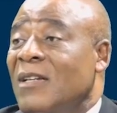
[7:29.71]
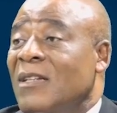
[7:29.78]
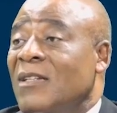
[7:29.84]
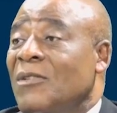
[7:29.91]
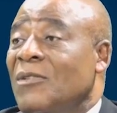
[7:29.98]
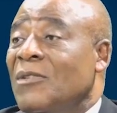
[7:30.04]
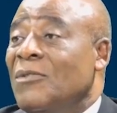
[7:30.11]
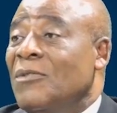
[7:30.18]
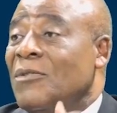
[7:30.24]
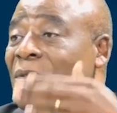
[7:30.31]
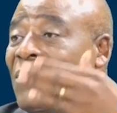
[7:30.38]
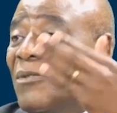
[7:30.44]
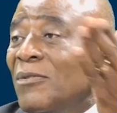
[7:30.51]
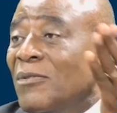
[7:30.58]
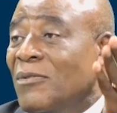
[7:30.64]

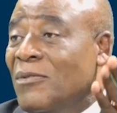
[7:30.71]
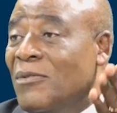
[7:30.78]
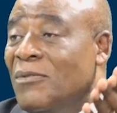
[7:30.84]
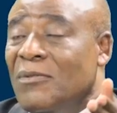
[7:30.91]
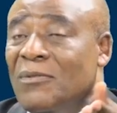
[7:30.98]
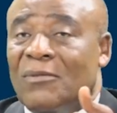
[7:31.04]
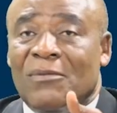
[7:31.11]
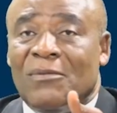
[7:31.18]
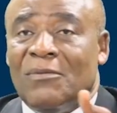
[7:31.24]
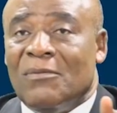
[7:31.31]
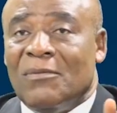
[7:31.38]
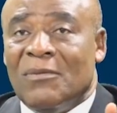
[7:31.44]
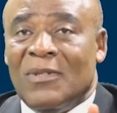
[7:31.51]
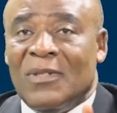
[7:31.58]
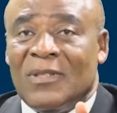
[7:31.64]

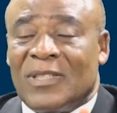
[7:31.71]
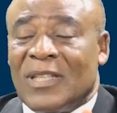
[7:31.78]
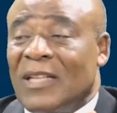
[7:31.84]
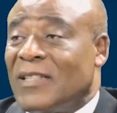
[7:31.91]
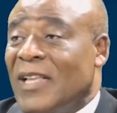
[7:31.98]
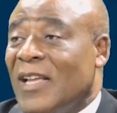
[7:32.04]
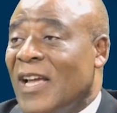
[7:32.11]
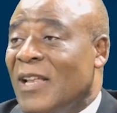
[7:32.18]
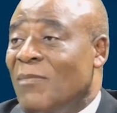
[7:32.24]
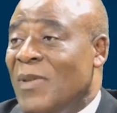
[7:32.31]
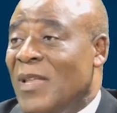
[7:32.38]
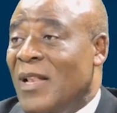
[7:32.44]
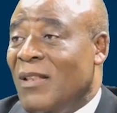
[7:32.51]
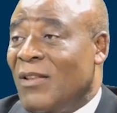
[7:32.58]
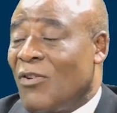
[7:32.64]
de, de 150
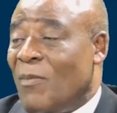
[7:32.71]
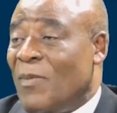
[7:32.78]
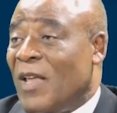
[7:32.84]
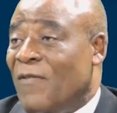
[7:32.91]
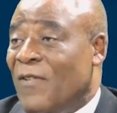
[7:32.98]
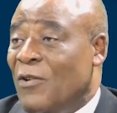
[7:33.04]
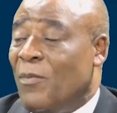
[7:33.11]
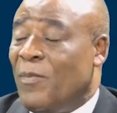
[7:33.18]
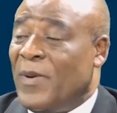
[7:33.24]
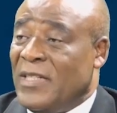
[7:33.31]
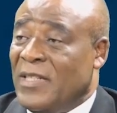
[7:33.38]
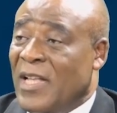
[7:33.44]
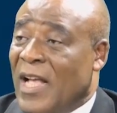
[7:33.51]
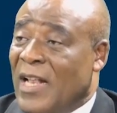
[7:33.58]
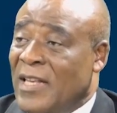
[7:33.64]
000, comme l'a fait le
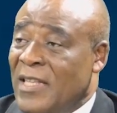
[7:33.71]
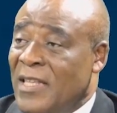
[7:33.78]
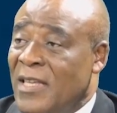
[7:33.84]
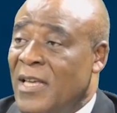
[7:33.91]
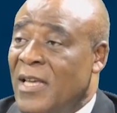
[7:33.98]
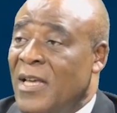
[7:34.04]
président Ali,